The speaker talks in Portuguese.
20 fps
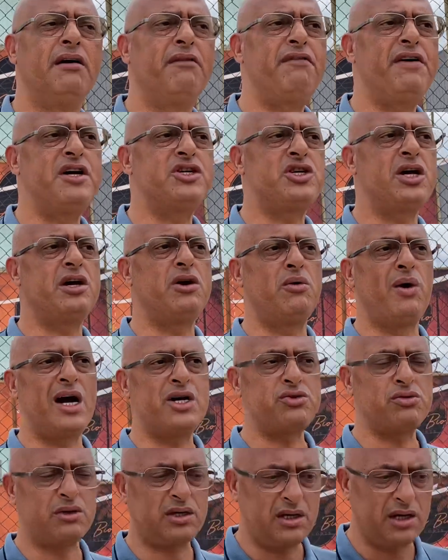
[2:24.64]
Veja, eu
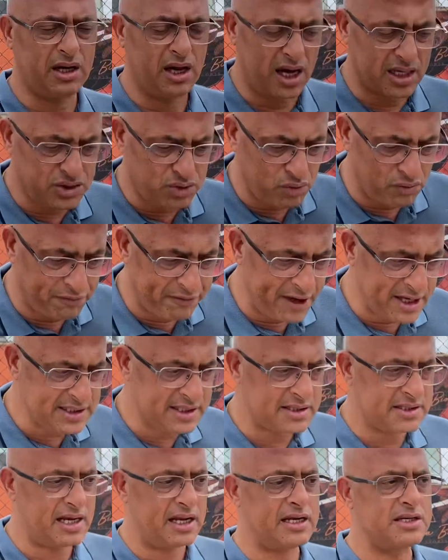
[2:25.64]
acho que as
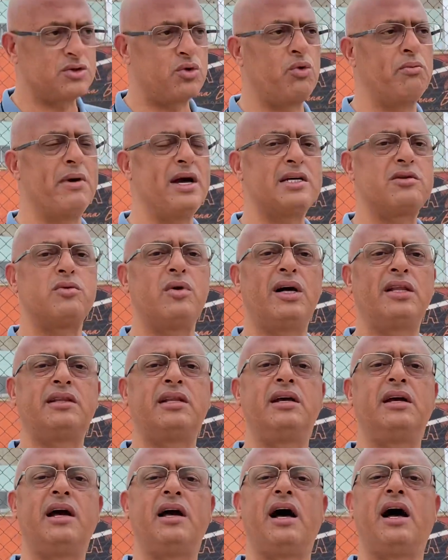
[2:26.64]
conversas elas começam a
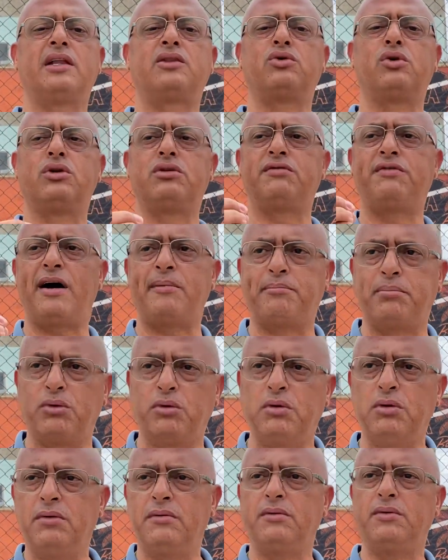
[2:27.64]
ter a todo
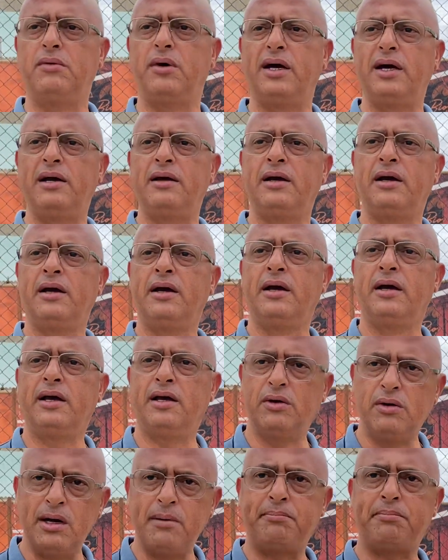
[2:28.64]
vapor, não é?
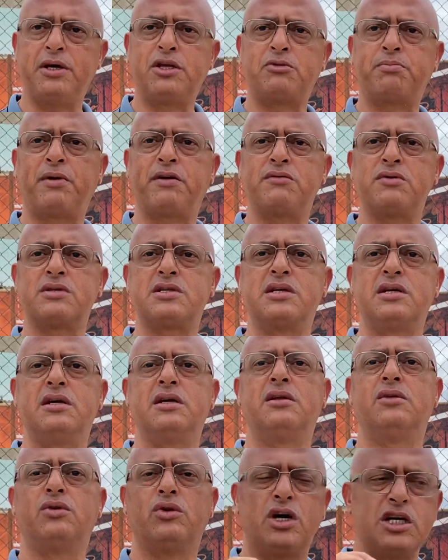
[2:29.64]
Eu repito para
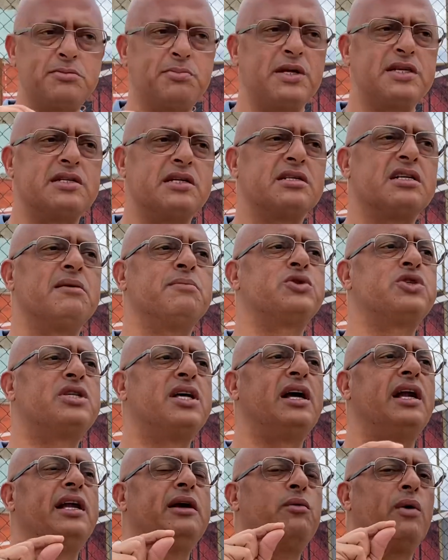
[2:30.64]
você, nós precisamos
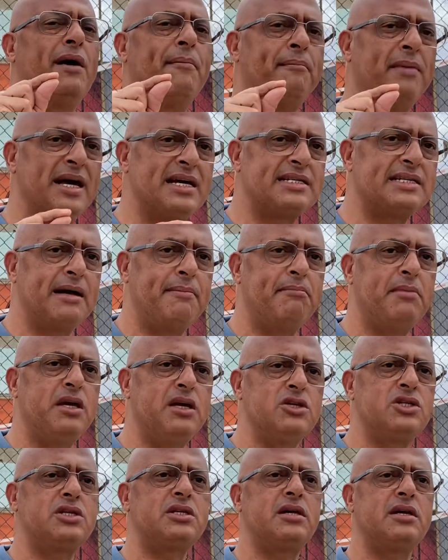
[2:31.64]
ter ali uma mesa
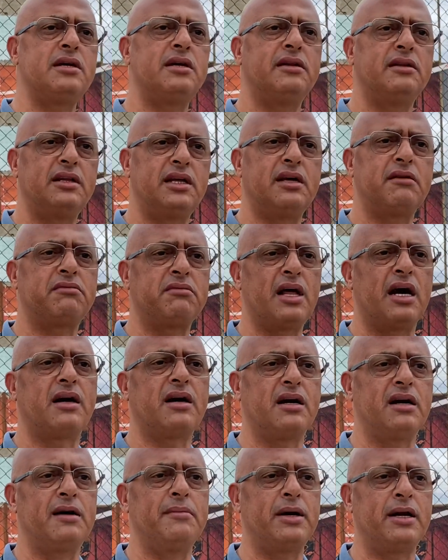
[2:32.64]
mista dentro da
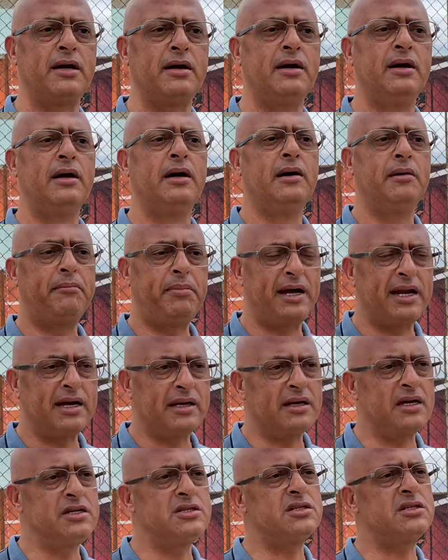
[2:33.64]
Câmara para
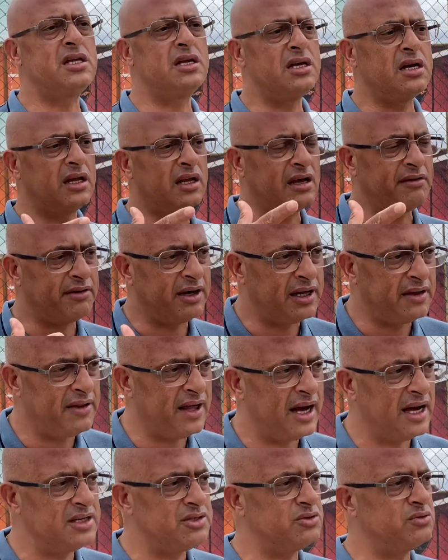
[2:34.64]
que a gente tenha, na
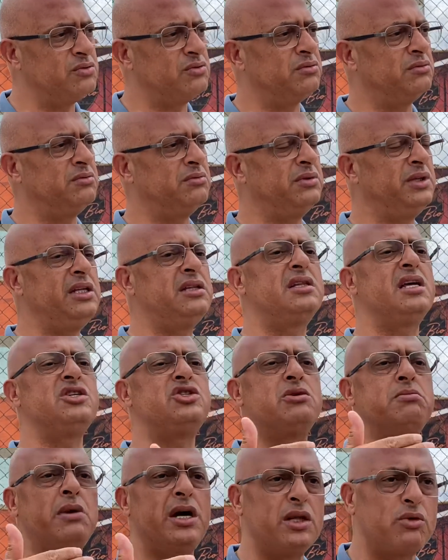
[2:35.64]
verdade, um
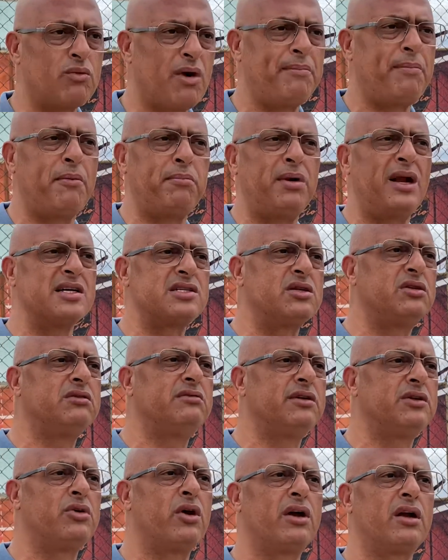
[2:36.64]
entendimento com a população de
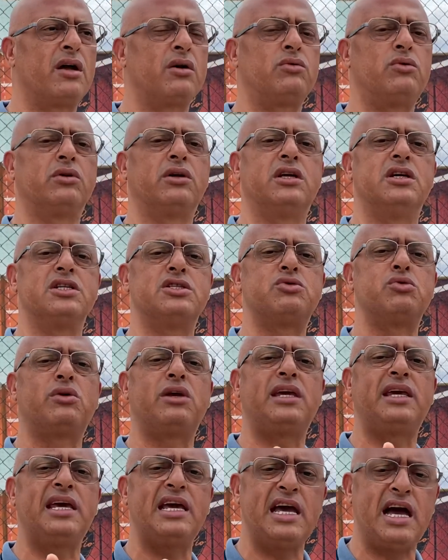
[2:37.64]
Vitória da Conquista. O
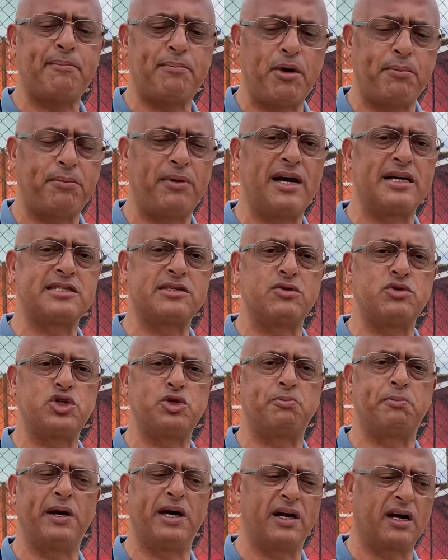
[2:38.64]
que a população
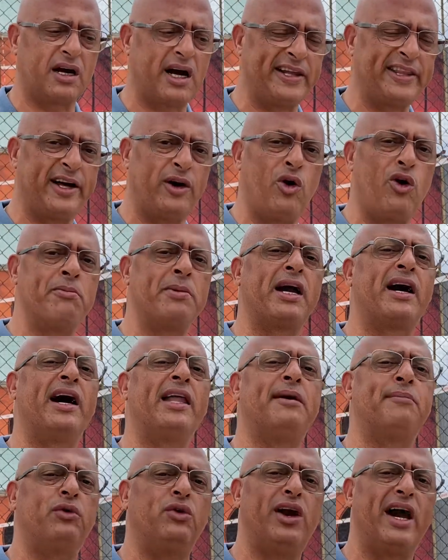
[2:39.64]
espera, cada homem,
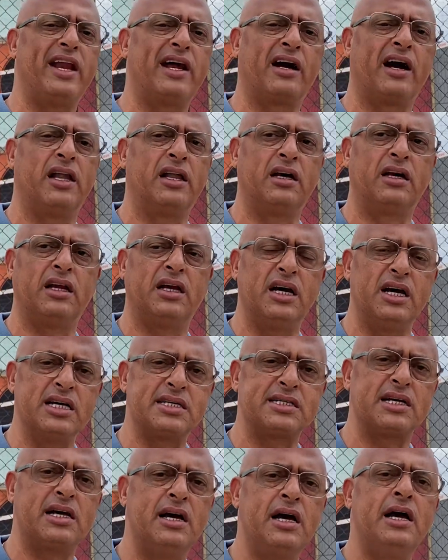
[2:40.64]
cada mulher e cada
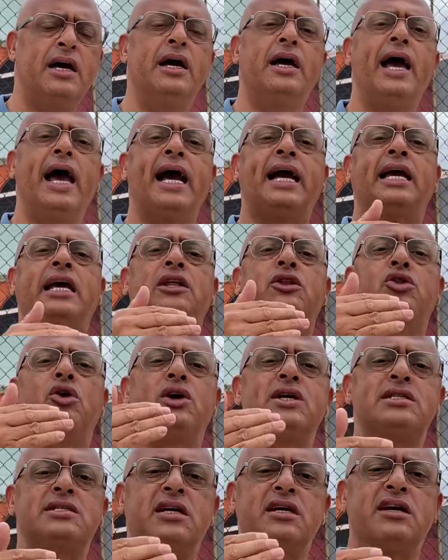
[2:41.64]
criança, é que
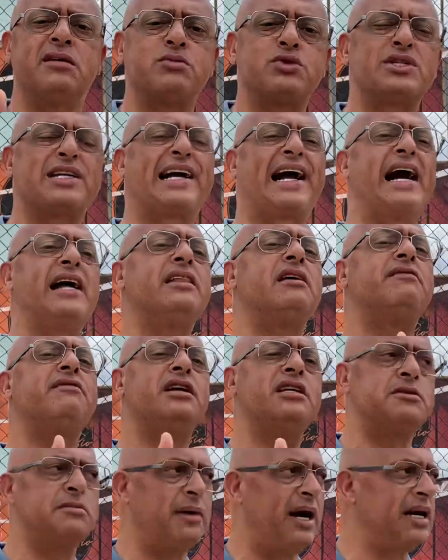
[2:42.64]
nós tenhamos cada
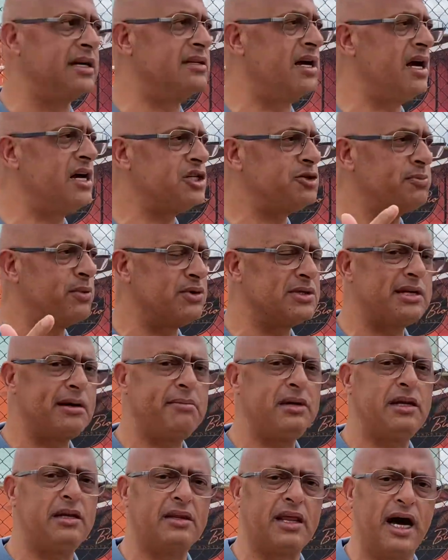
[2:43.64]
vez mais
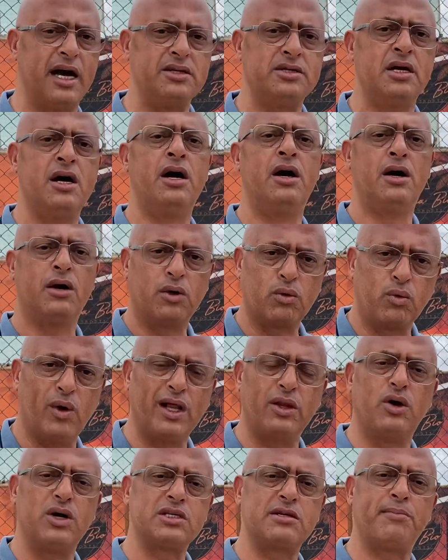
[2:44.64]
responsabilidade com a
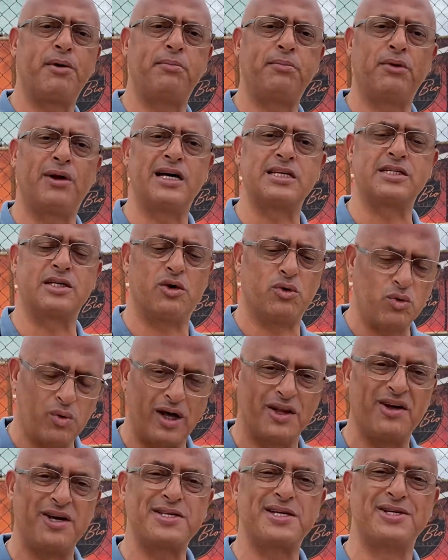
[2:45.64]
nossa população, com
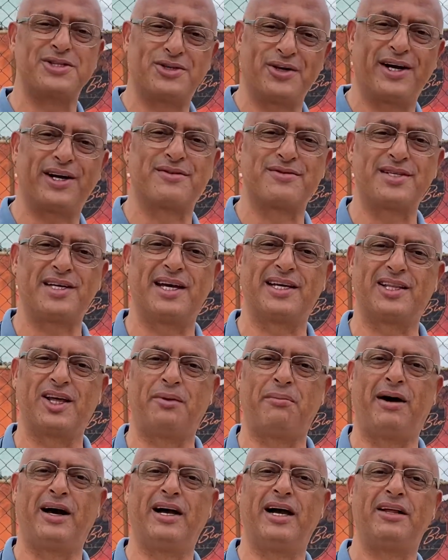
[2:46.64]
a nossa joia do sertão
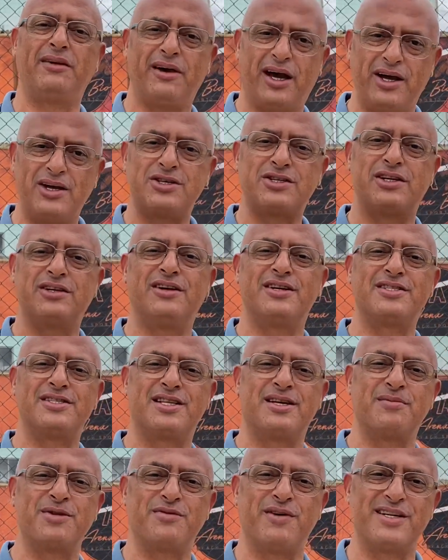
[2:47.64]
baiano, e é isso que nós
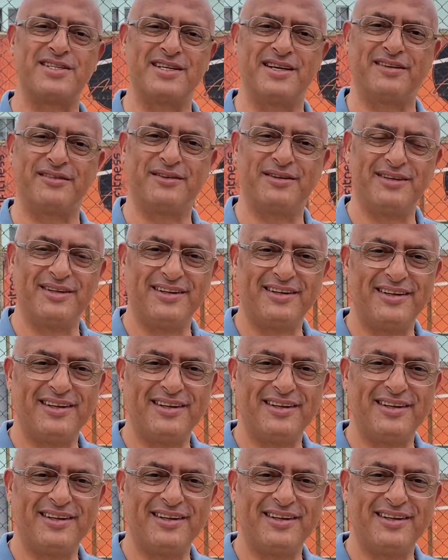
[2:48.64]
estamos fazendo.